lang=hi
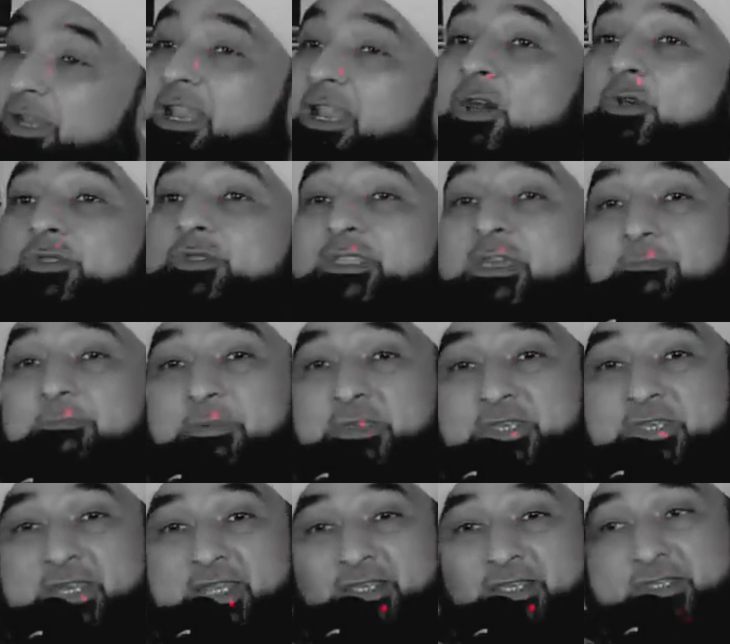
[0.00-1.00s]
तो अल्लाह उसके
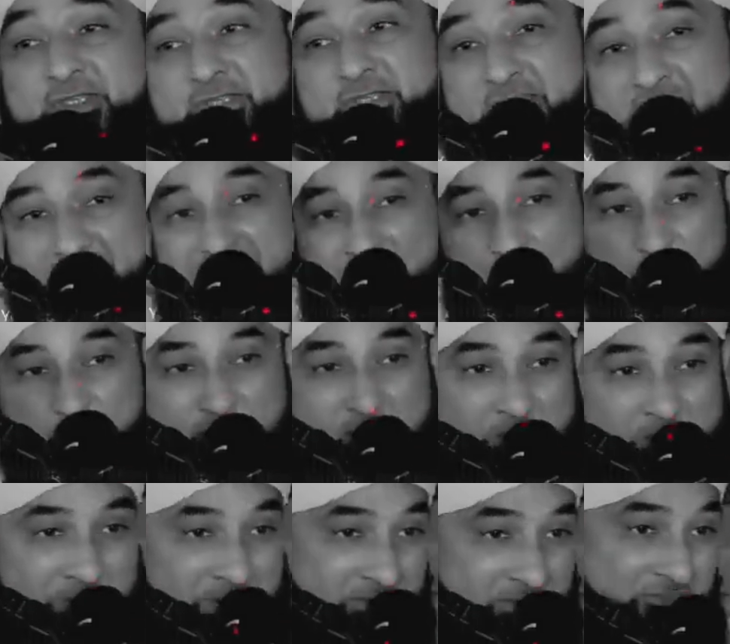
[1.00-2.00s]
पिछले सारे
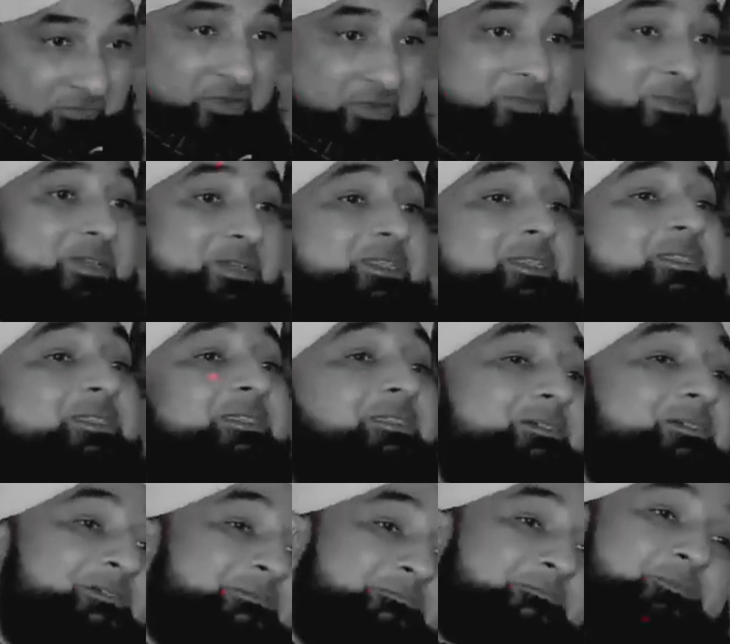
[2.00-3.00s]
गुनाह माफ़ फरमा
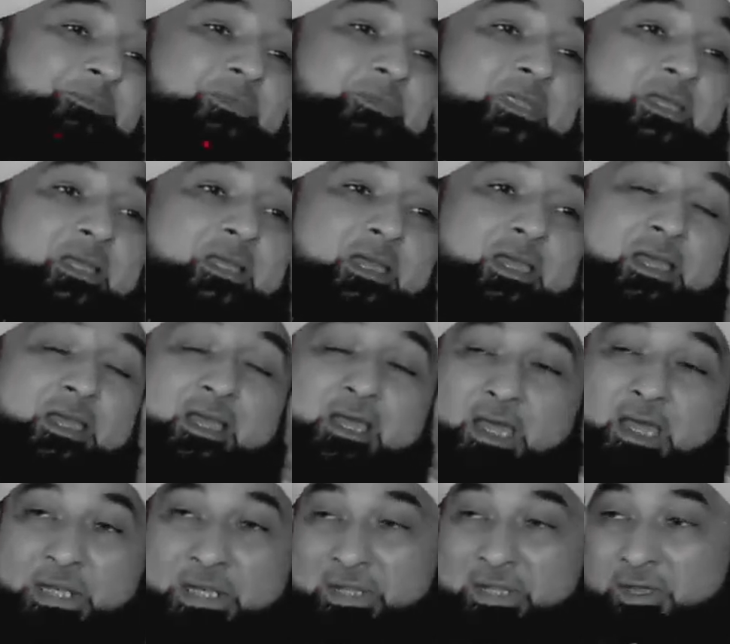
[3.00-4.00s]
देता
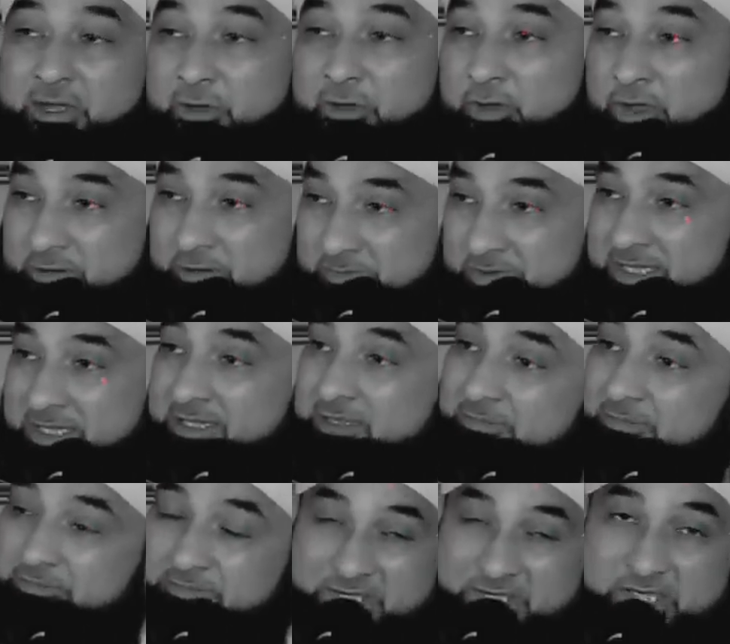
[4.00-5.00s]
है अल्लाह
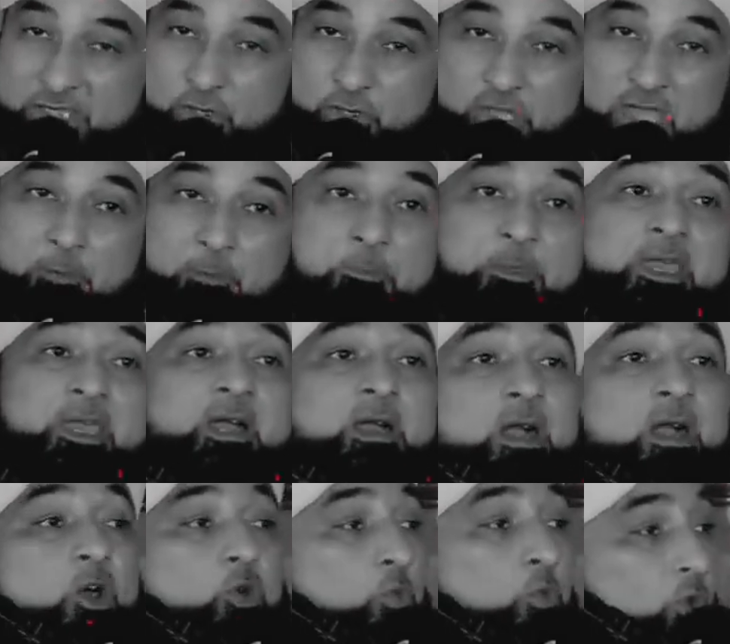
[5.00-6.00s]
अकबर मेरे और आपके
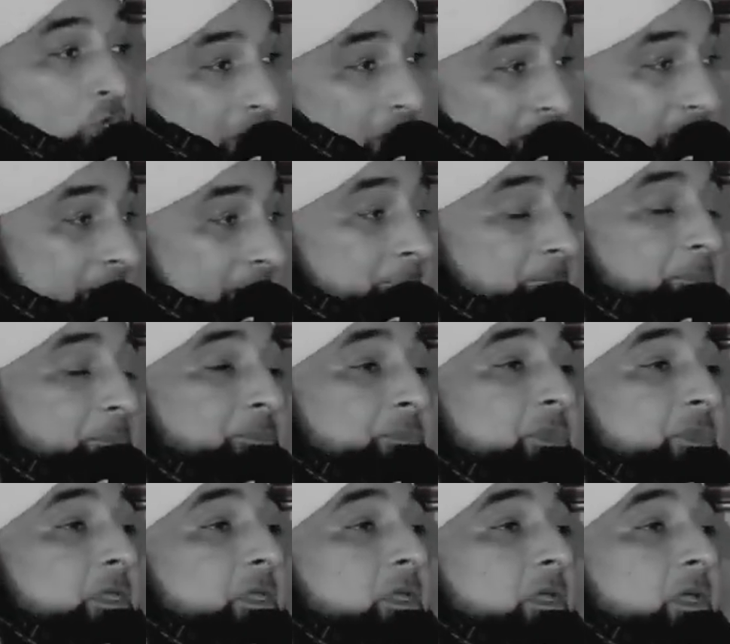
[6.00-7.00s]
हक मौला ने
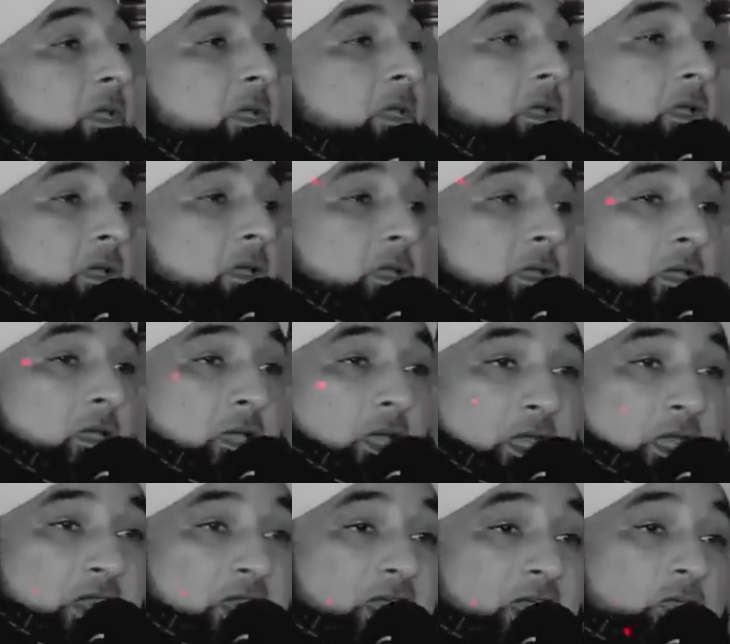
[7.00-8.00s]

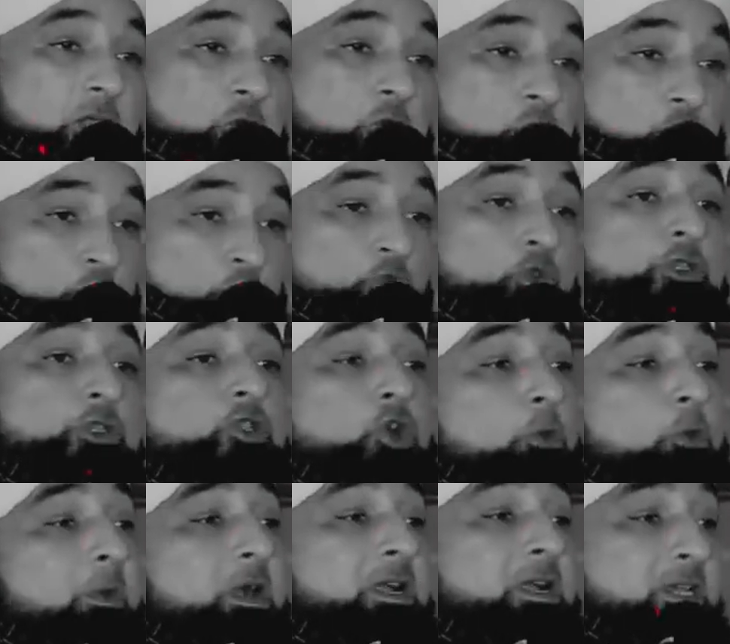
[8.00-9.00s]
अल्लाह के हुजूर
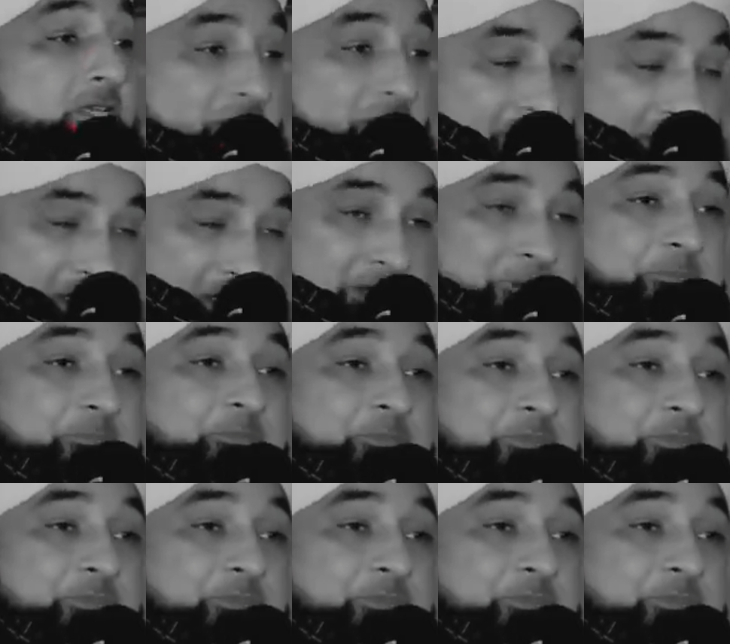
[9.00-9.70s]
तौबा करने